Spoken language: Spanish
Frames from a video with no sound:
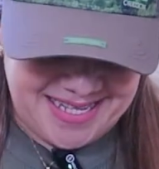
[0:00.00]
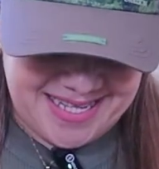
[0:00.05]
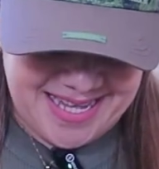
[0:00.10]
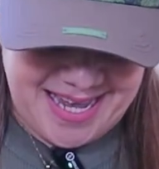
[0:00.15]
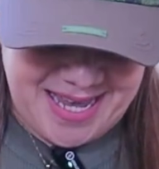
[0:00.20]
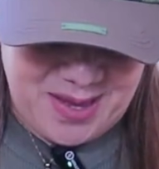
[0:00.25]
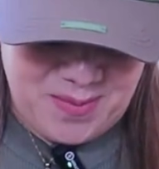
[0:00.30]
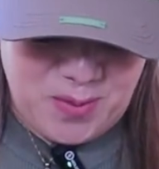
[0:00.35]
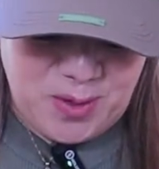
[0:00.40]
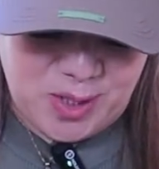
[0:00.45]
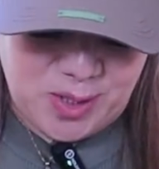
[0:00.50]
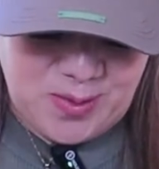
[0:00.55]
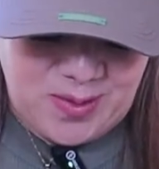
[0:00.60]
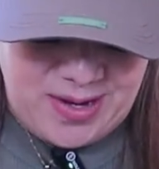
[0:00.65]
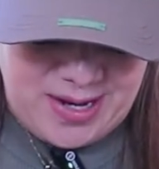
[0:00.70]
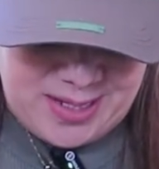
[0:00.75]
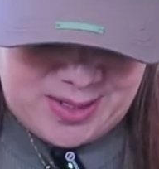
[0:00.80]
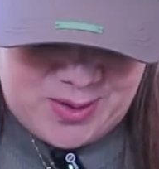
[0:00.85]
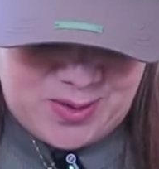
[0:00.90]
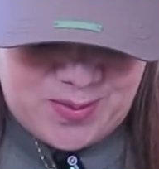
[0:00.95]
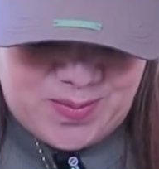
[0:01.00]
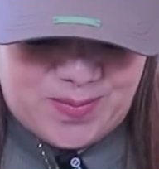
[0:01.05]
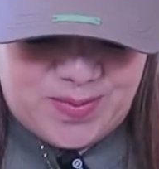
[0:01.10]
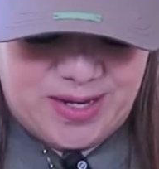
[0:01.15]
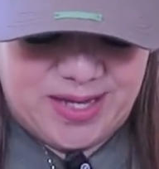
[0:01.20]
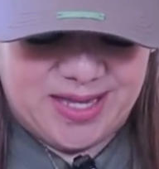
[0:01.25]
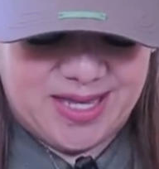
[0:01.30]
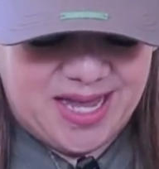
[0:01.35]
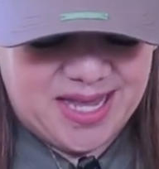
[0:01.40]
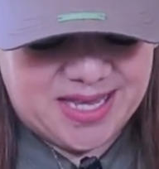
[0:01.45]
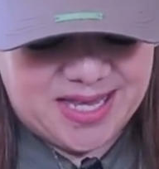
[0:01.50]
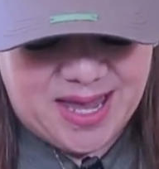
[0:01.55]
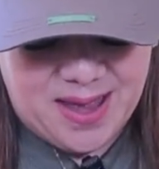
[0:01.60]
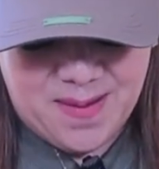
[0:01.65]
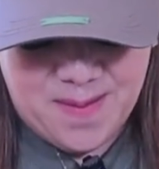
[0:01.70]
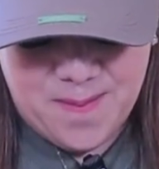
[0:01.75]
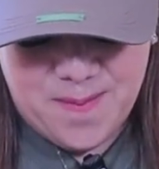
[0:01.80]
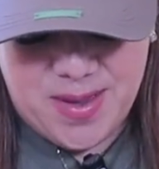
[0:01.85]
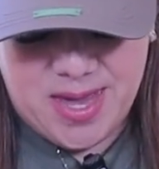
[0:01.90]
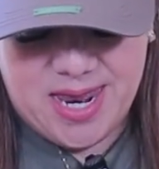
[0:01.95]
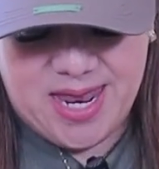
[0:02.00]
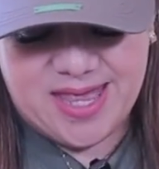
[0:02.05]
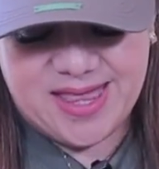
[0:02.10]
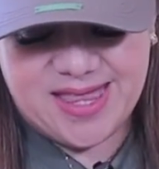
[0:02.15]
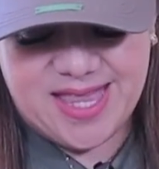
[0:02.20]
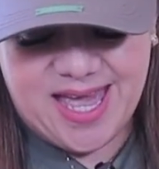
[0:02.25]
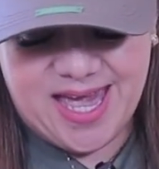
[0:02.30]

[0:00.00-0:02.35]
Seguimos con las compritas. Miren,